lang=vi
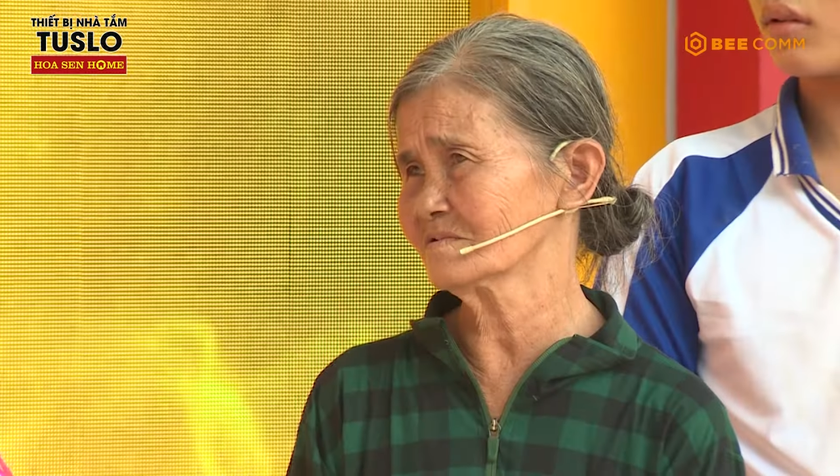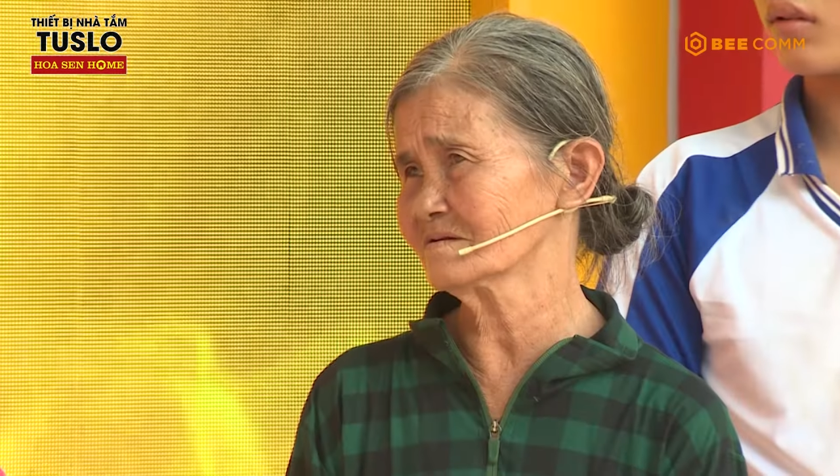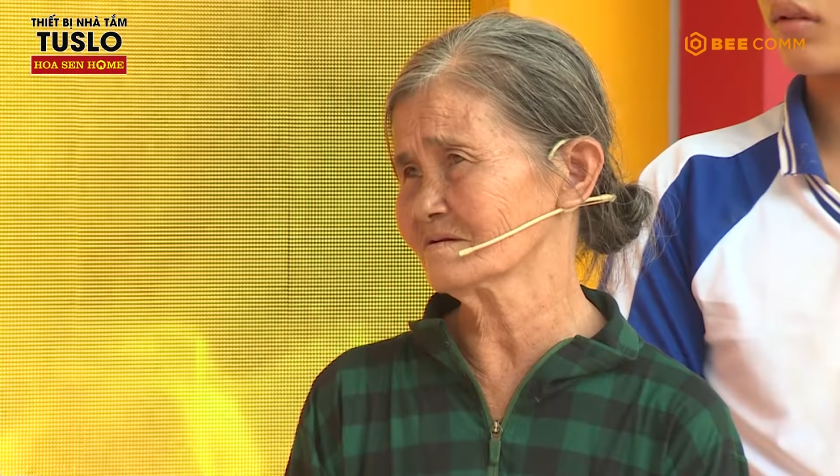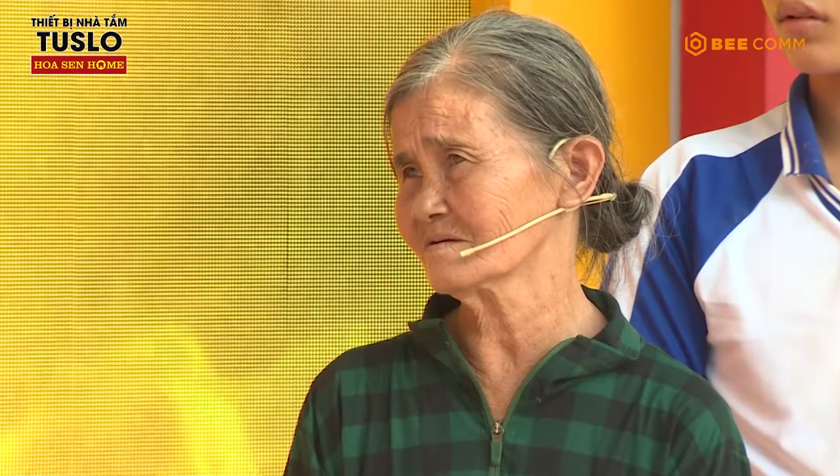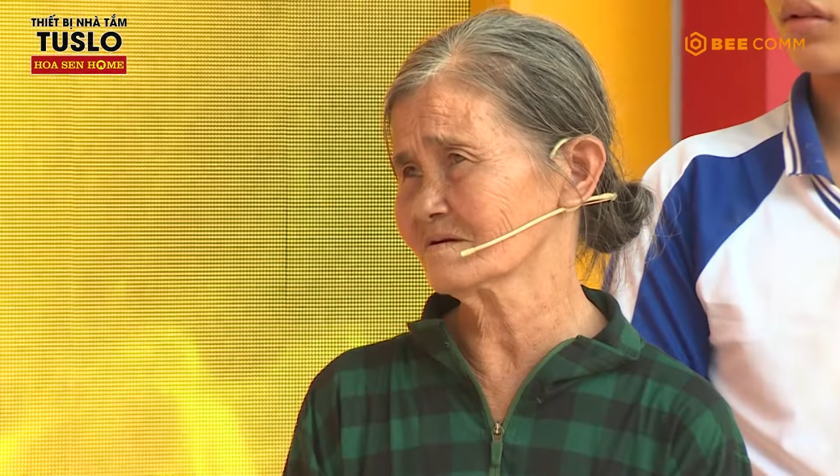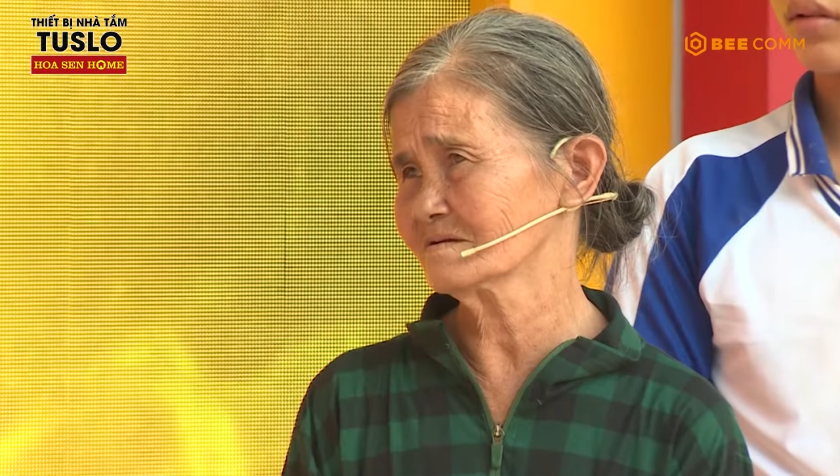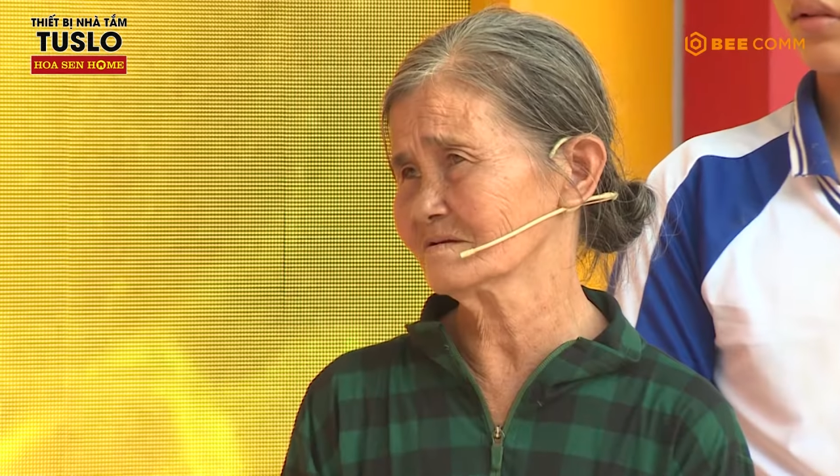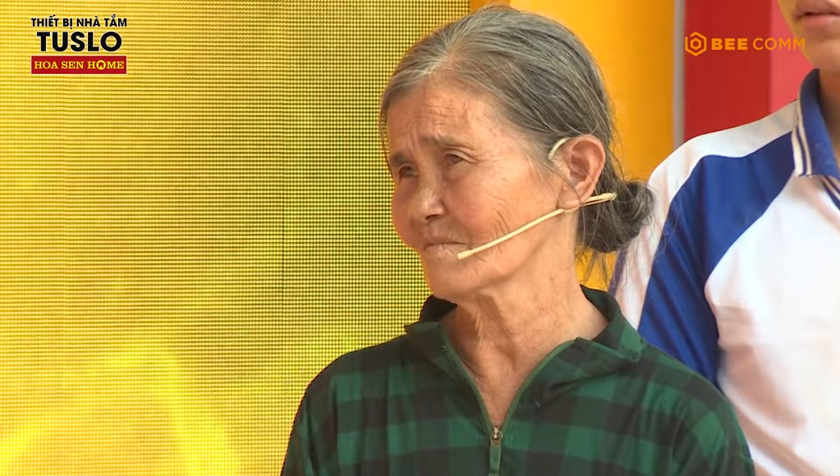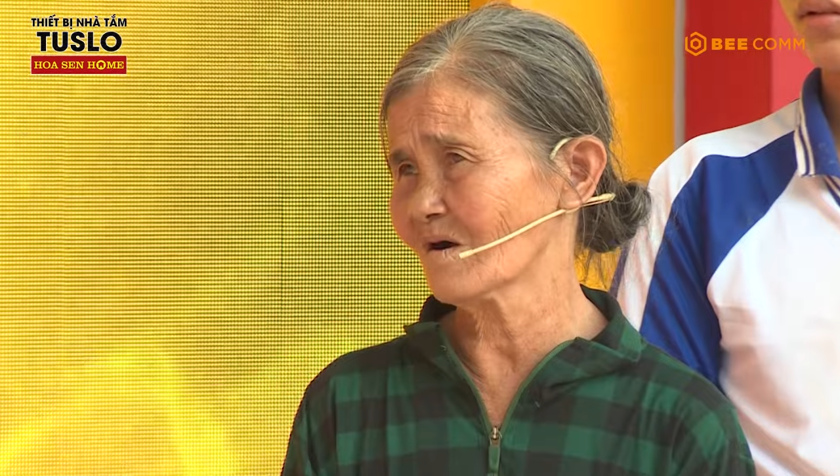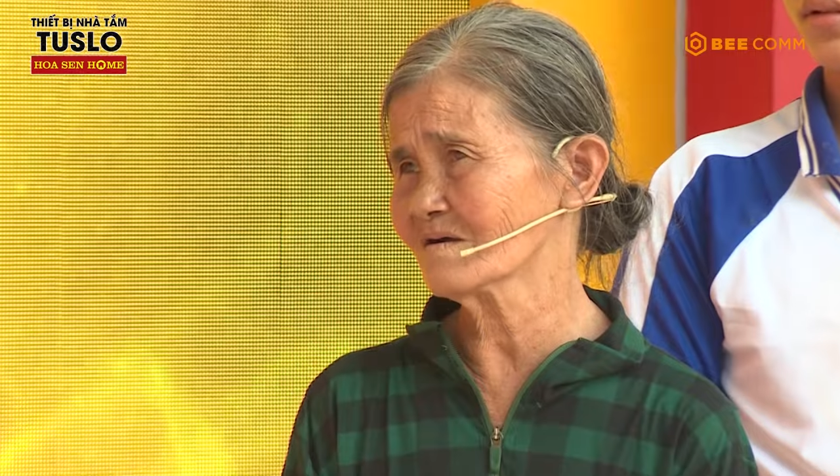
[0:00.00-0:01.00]
có lo
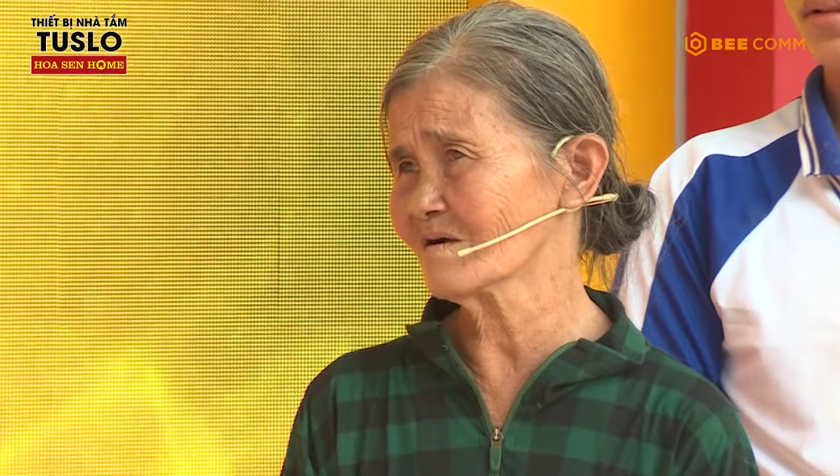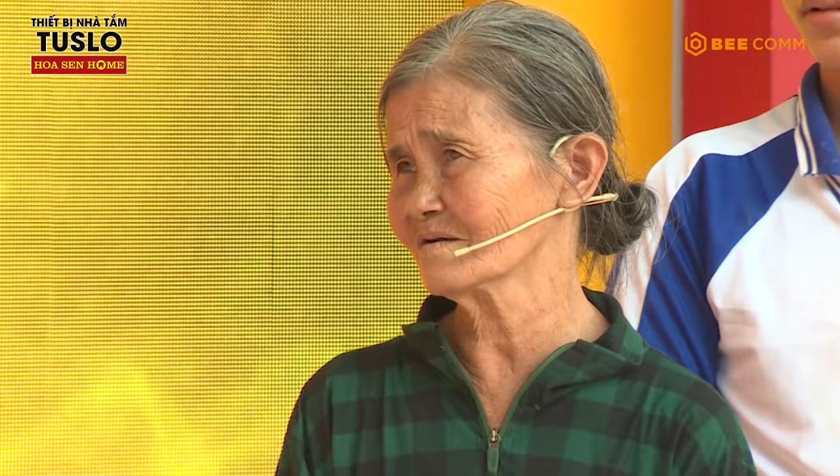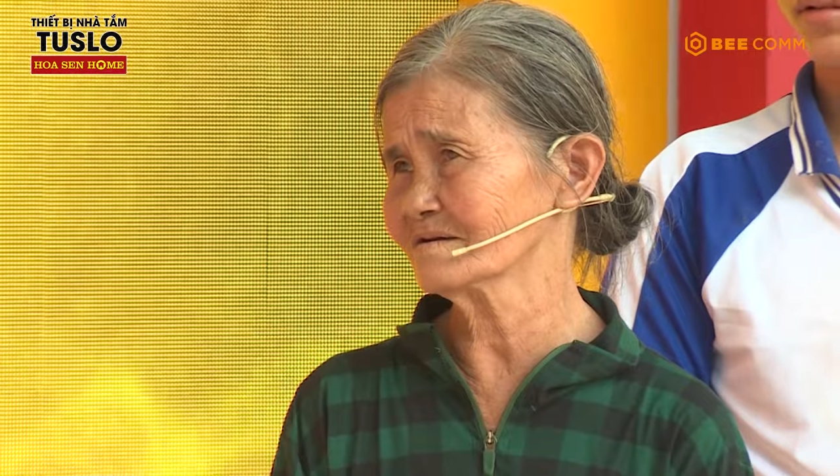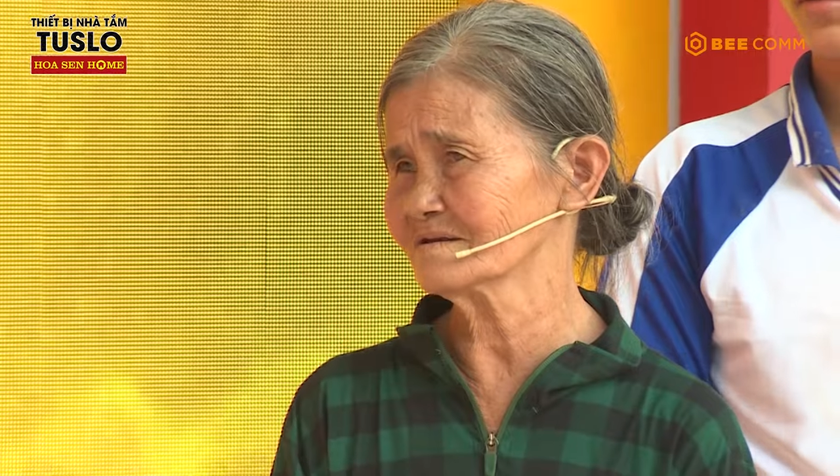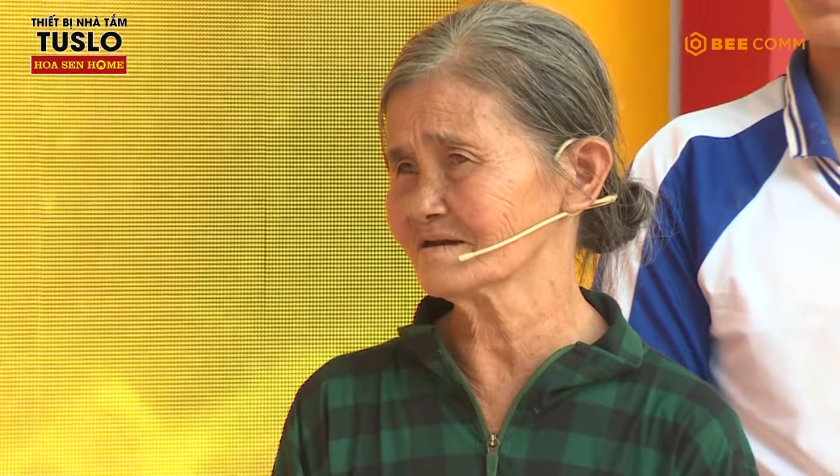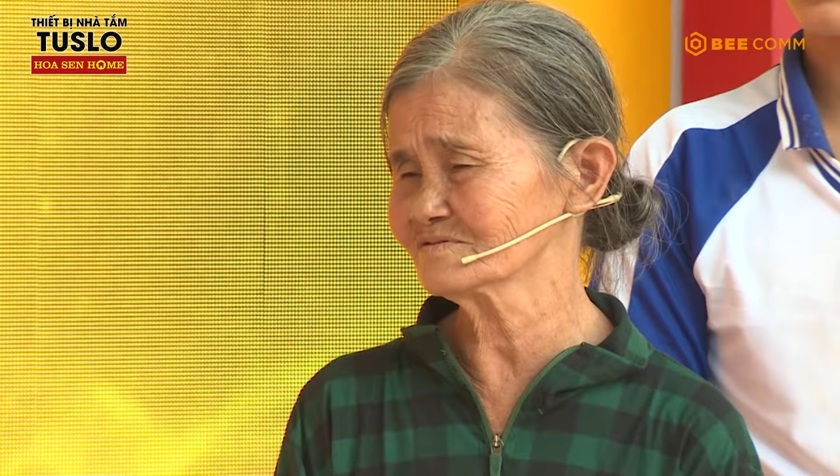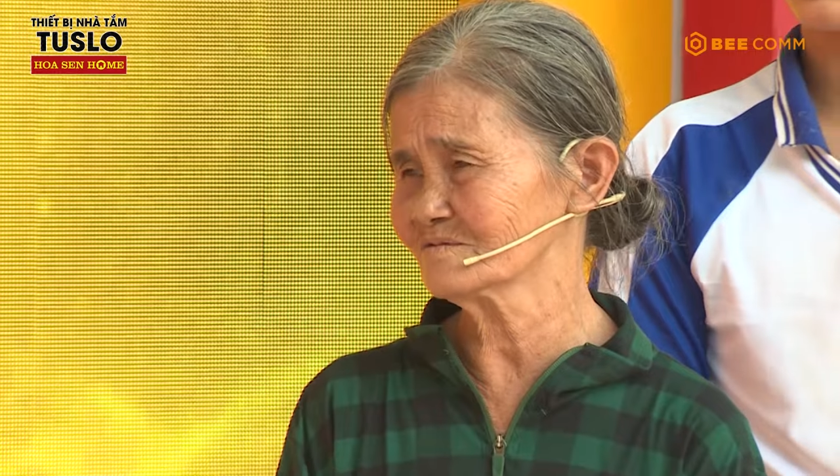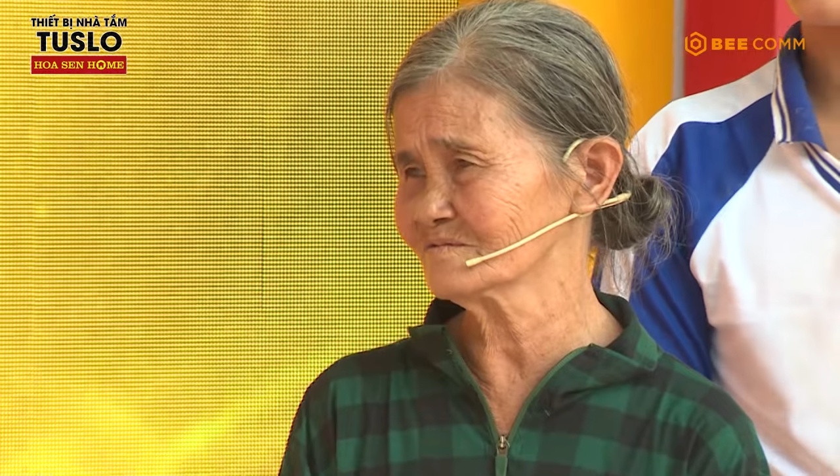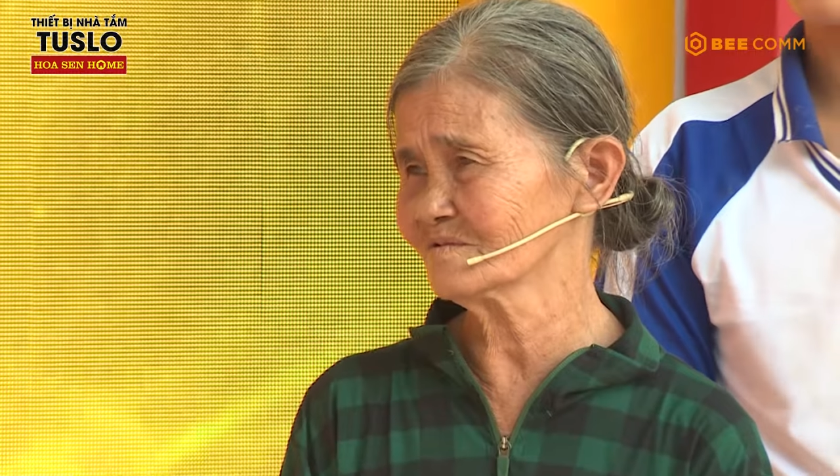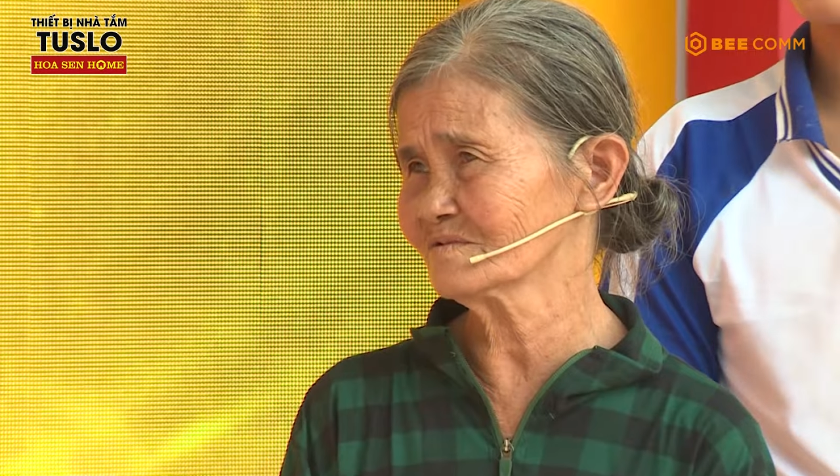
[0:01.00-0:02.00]
bỏ con nó lại tôi
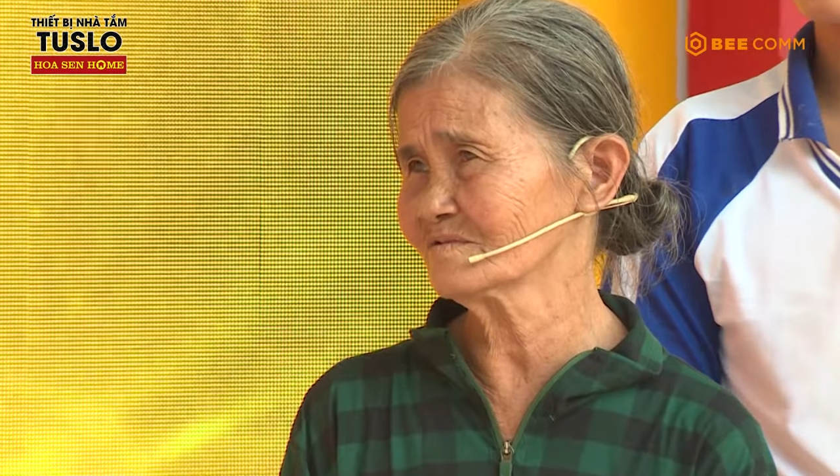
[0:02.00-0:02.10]
nuôi